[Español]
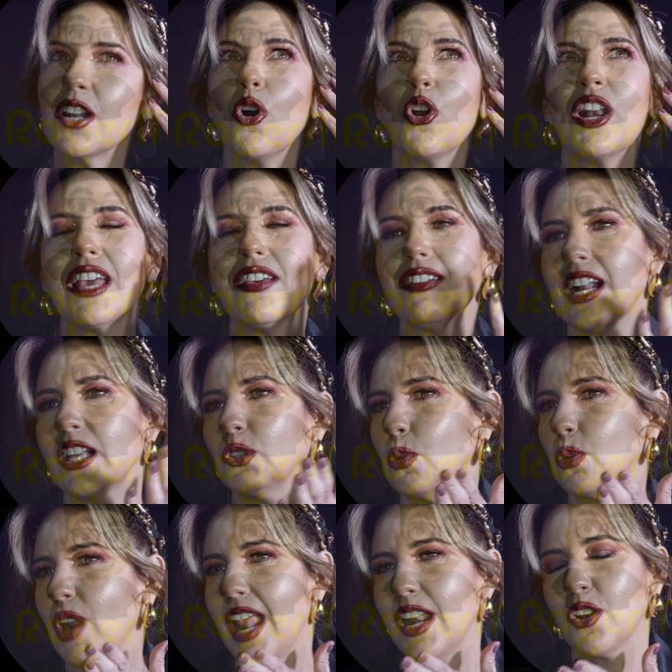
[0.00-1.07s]
algo leve,
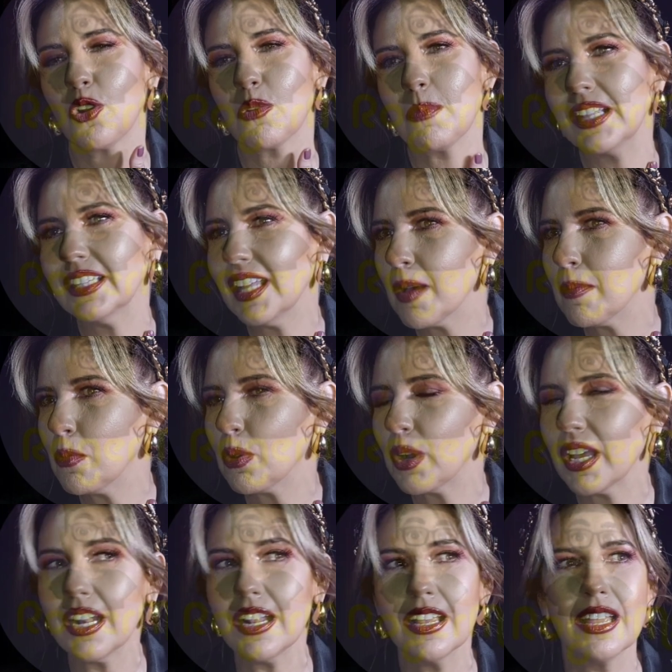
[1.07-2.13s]
natural, normal de la
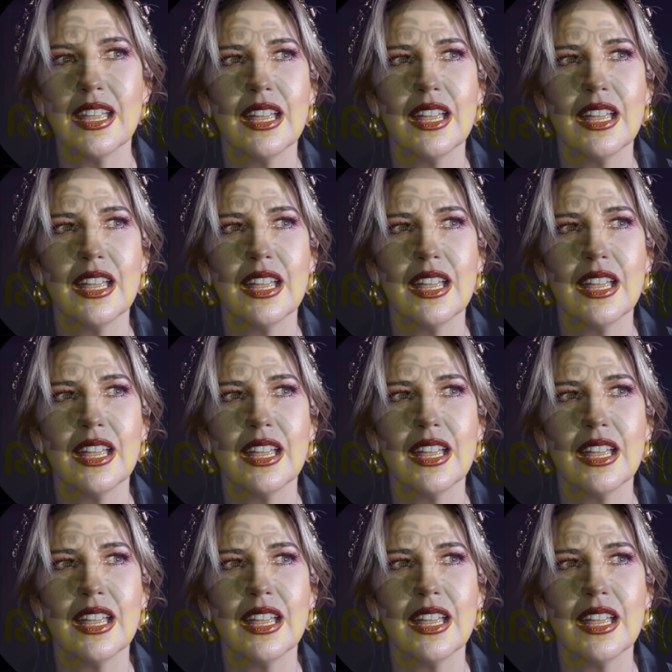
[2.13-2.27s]
mujer,